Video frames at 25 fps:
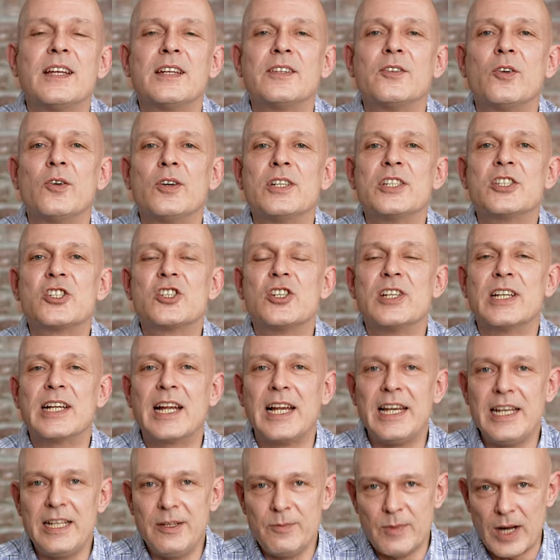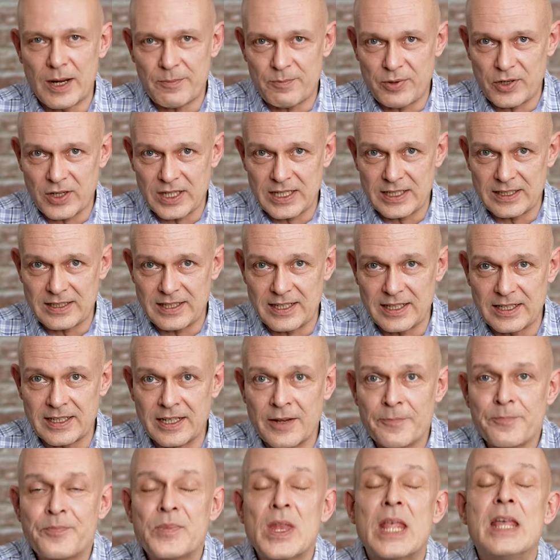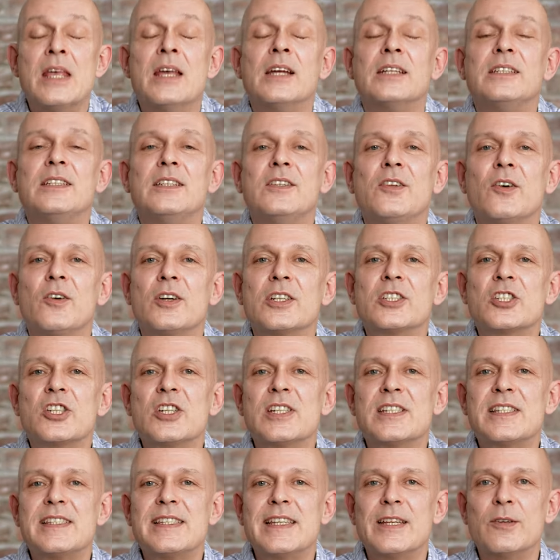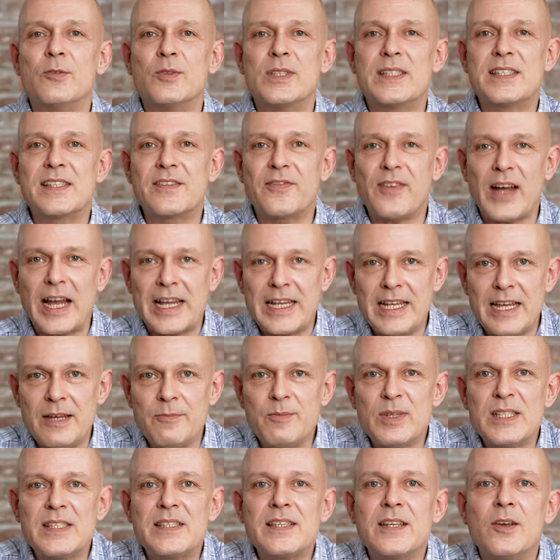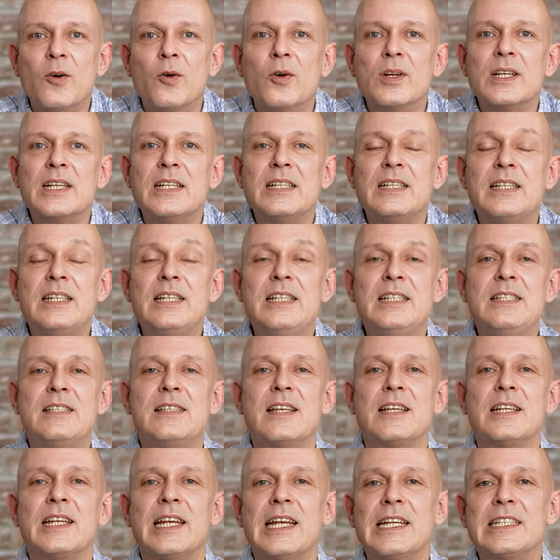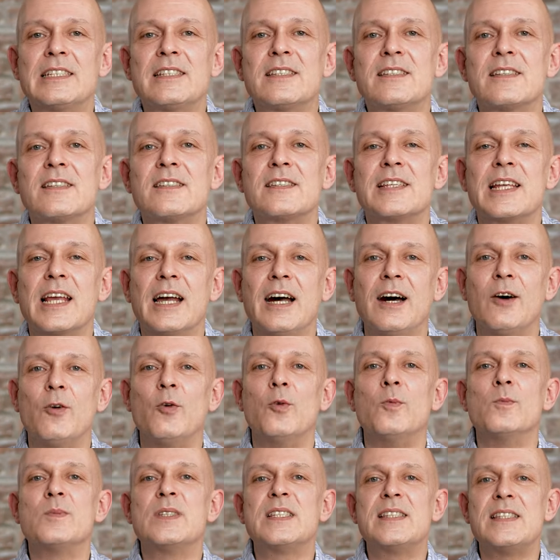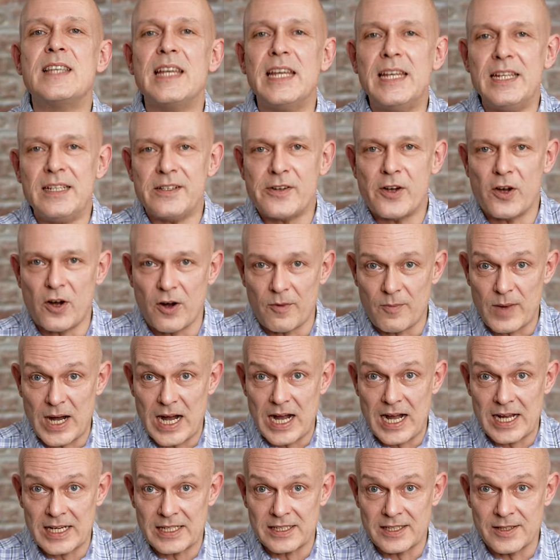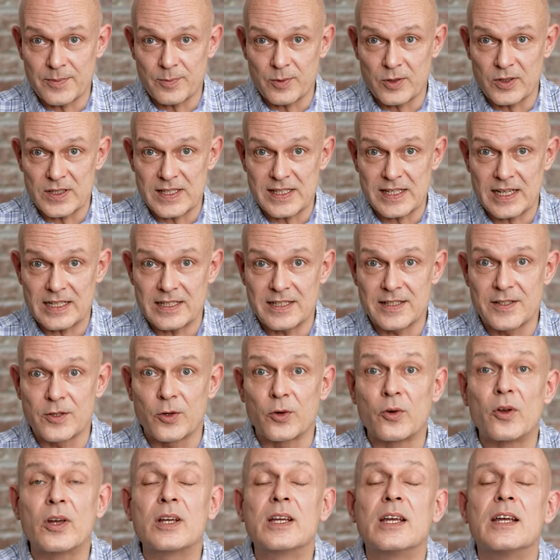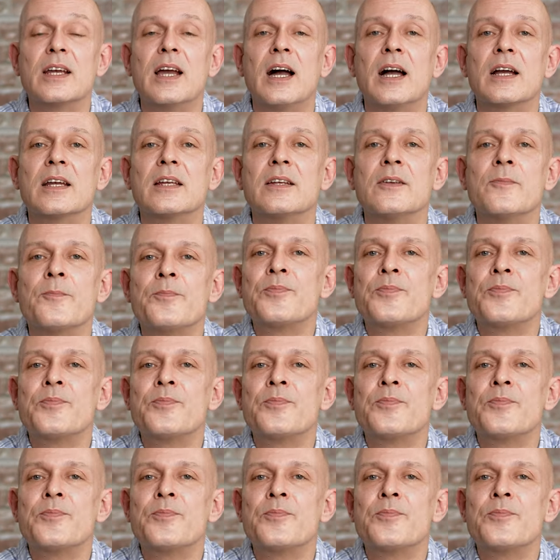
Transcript: der deutschen Klimapolitik die deutschen CO2-Emissionen, die sind letztes Jahr um 10,1 Prozent zurückgegangen.